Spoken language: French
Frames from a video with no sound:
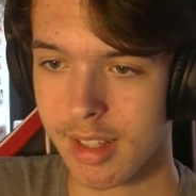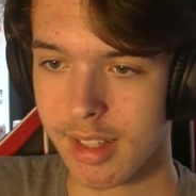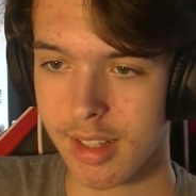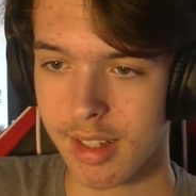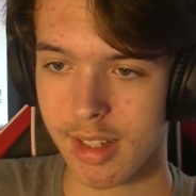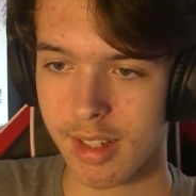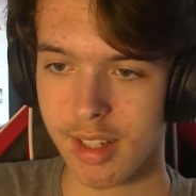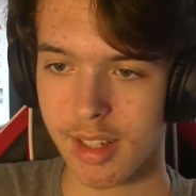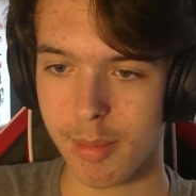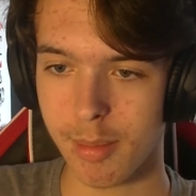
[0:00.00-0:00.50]

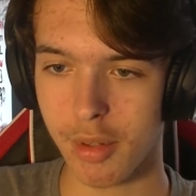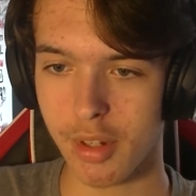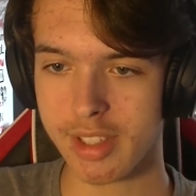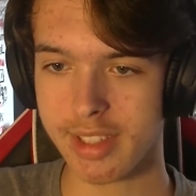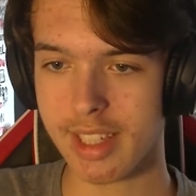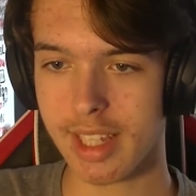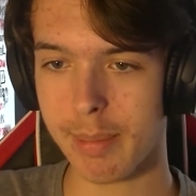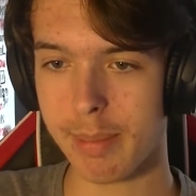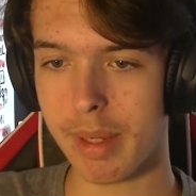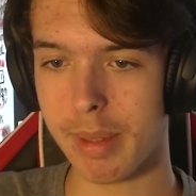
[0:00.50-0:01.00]
qui, aurait, Moi,
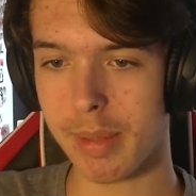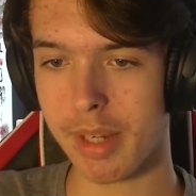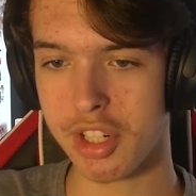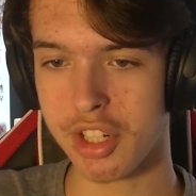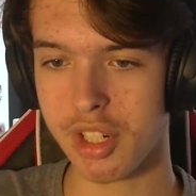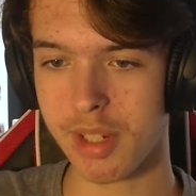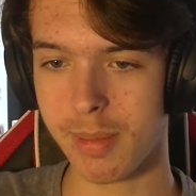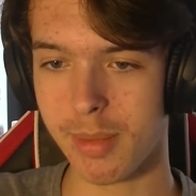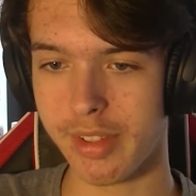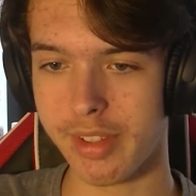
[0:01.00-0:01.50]
ça a pas
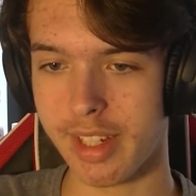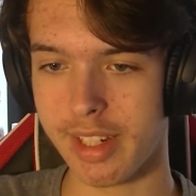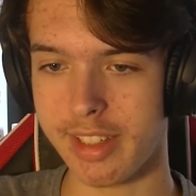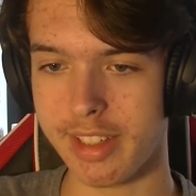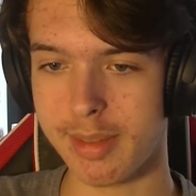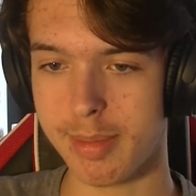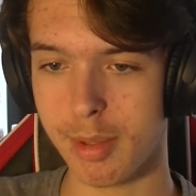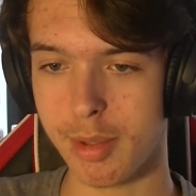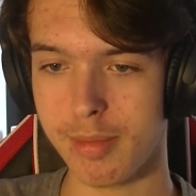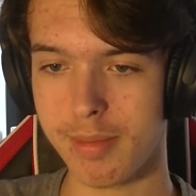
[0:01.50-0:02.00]
marché mon
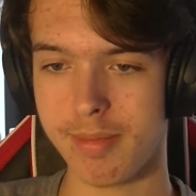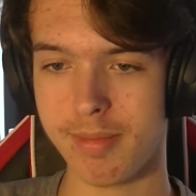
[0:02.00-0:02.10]
talisman.